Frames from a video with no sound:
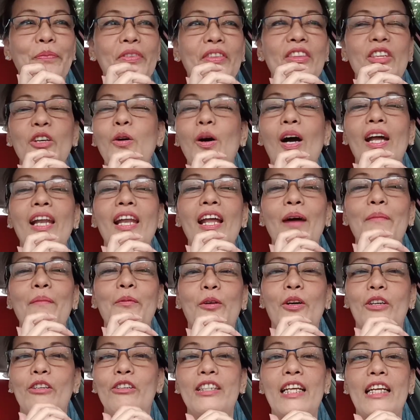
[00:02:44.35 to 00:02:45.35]
Hindi ko alam
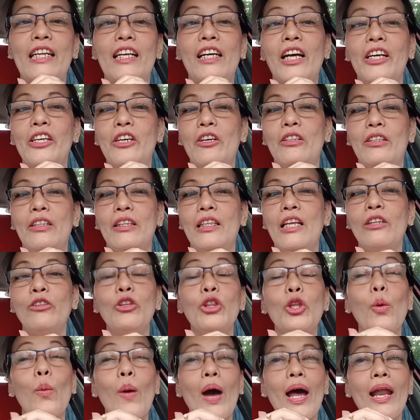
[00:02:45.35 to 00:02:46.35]
kung ano talaga yon.
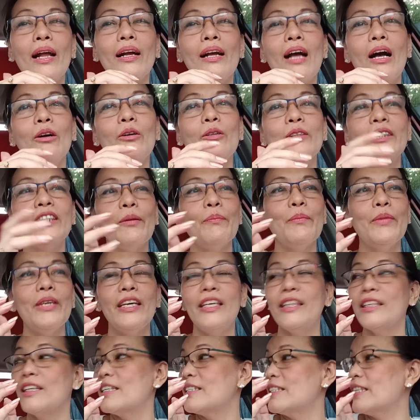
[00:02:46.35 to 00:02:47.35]
Natutuwa lang akong
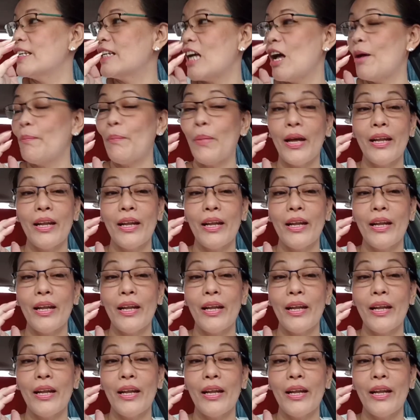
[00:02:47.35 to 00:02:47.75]
sabihin kasi nga,